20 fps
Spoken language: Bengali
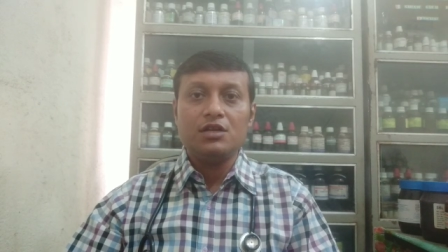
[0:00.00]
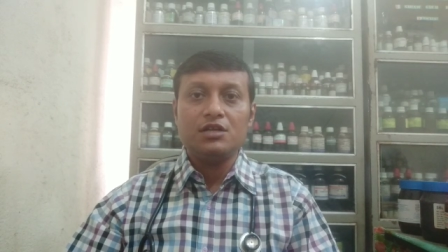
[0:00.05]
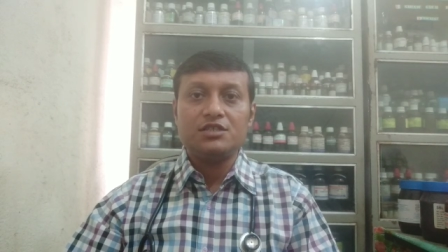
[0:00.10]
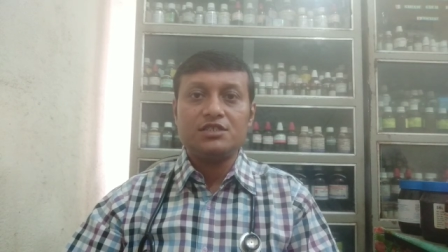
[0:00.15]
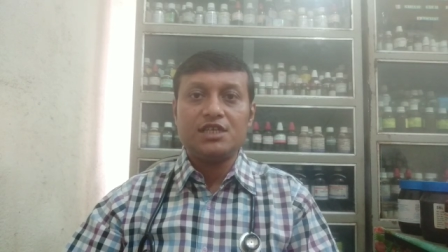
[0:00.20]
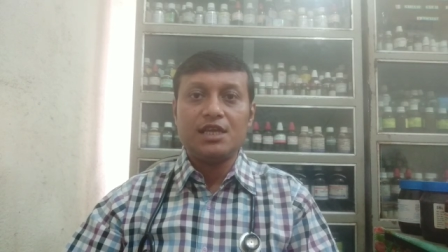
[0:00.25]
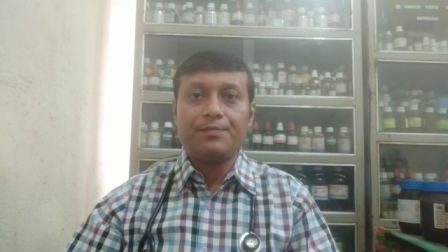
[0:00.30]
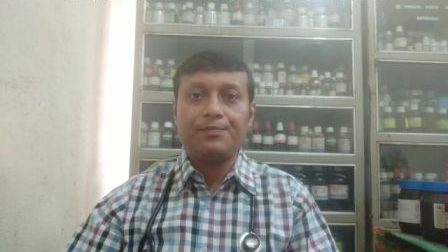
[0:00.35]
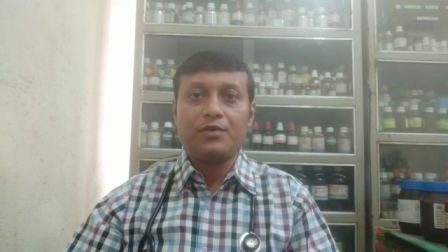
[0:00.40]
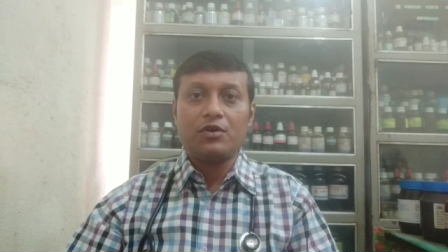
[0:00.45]

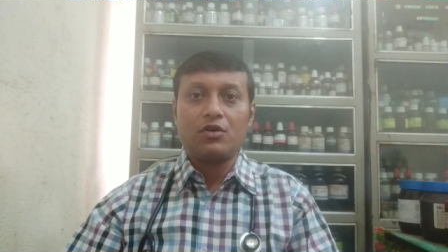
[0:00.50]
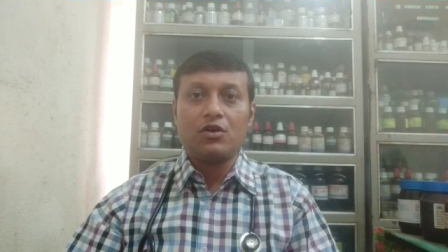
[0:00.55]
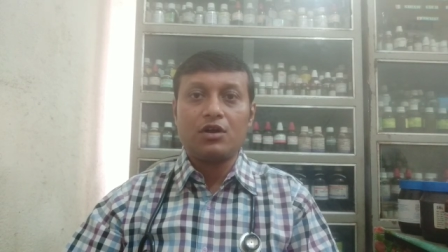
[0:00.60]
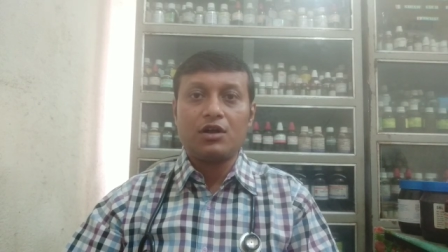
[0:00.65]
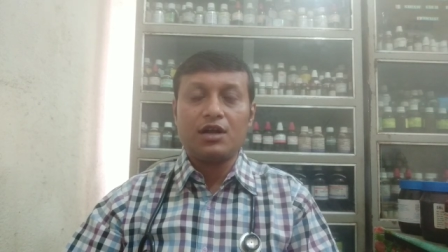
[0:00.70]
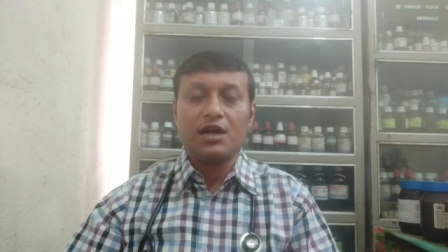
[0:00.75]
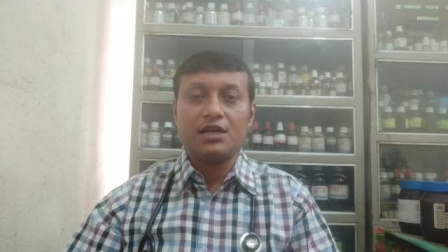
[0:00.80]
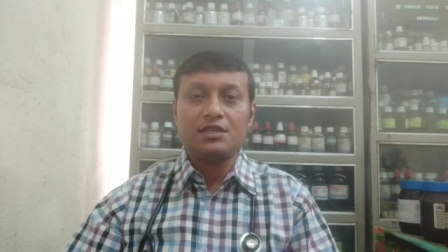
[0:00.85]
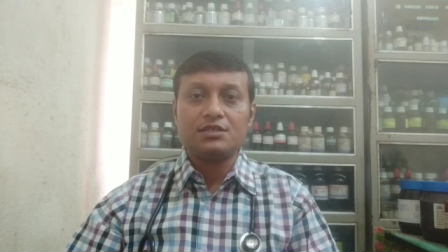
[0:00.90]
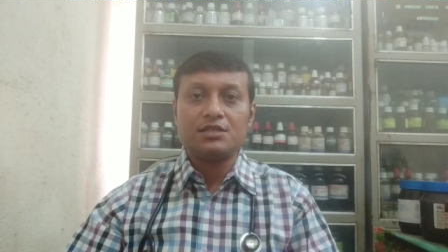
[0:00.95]

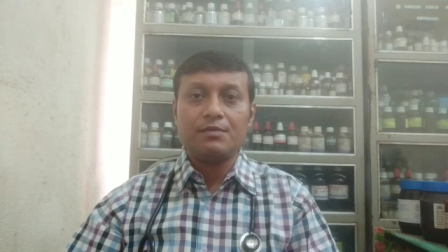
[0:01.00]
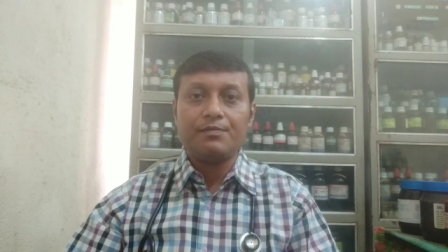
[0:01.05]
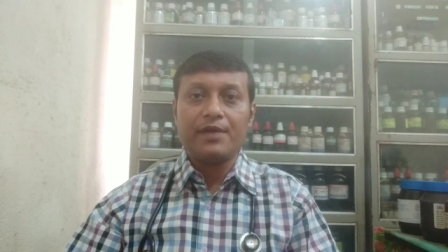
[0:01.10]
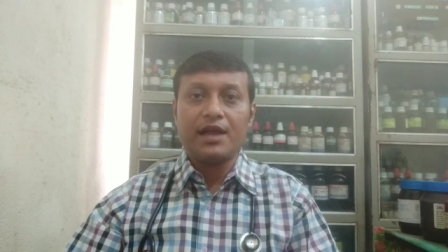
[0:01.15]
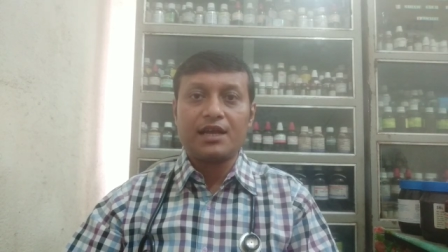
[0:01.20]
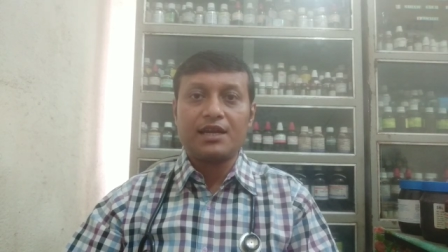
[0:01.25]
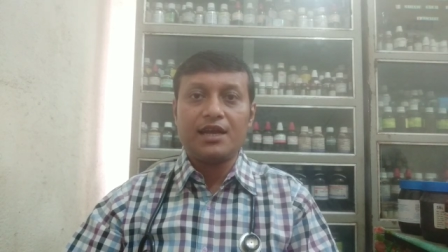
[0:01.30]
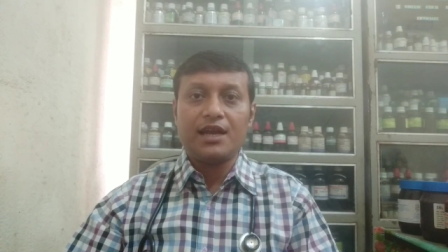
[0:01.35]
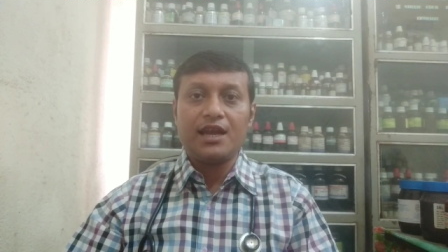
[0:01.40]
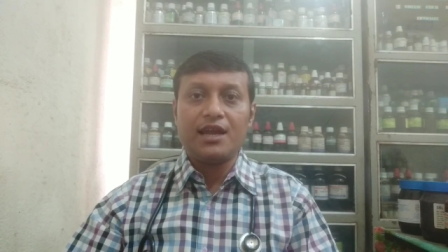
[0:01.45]
স্টেপটোকক্কাস
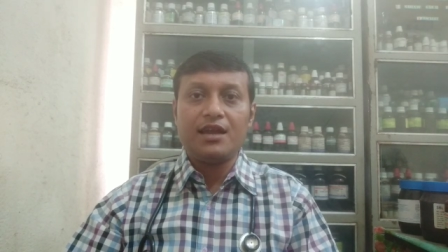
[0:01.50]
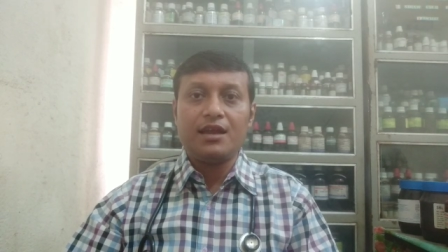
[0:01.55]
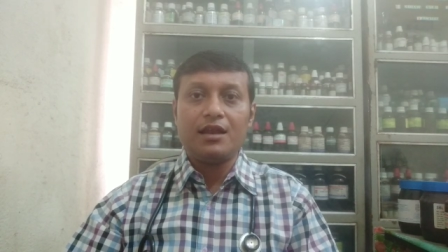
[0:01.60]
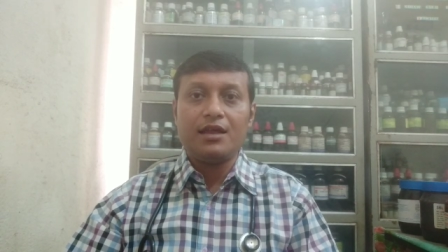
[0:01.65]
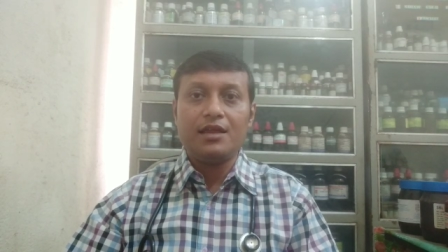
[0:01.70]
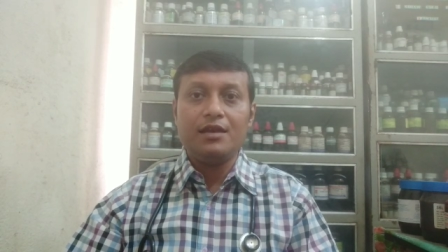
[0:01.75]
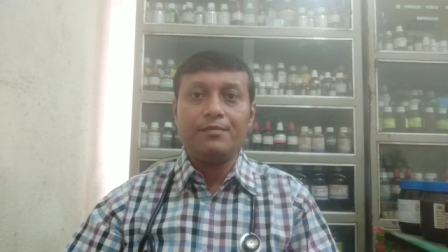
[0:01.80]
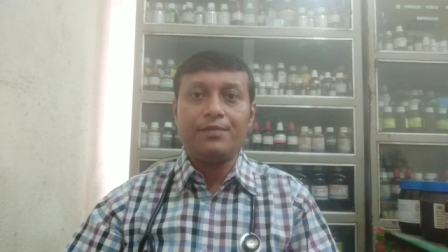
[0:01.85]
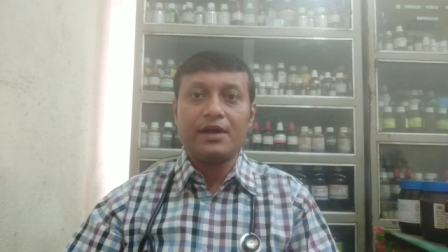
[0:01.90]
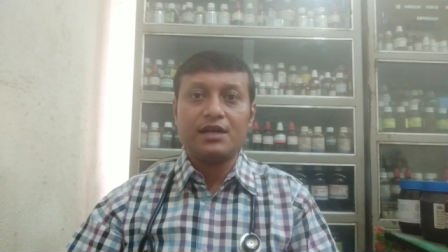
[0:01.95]
ব্যাকটেরিয়াল
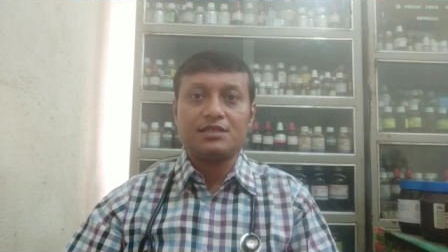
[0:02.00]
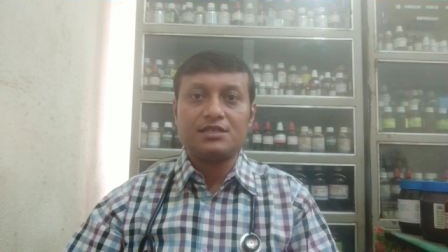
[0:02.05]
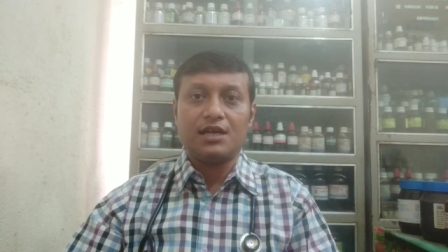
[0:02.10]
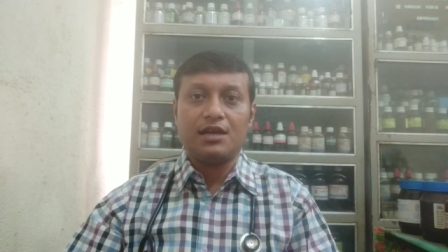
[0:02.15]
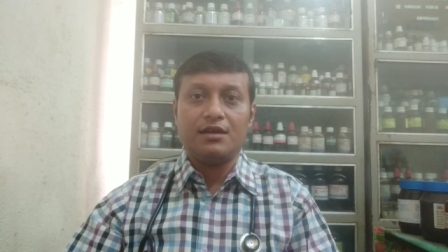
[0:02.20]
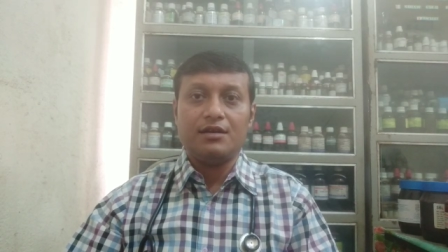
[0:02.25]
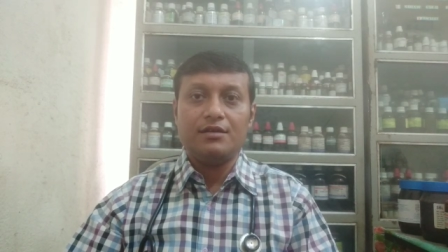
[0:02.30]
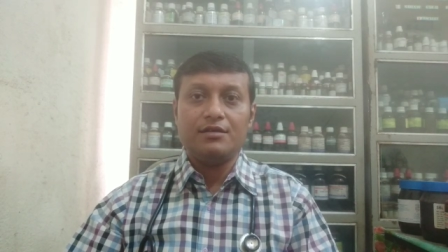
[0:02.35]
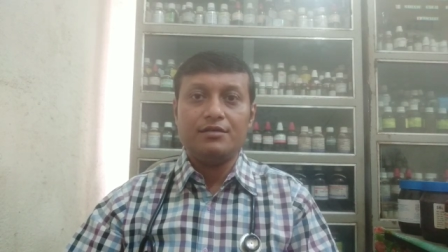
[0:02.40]
ইনফেকশন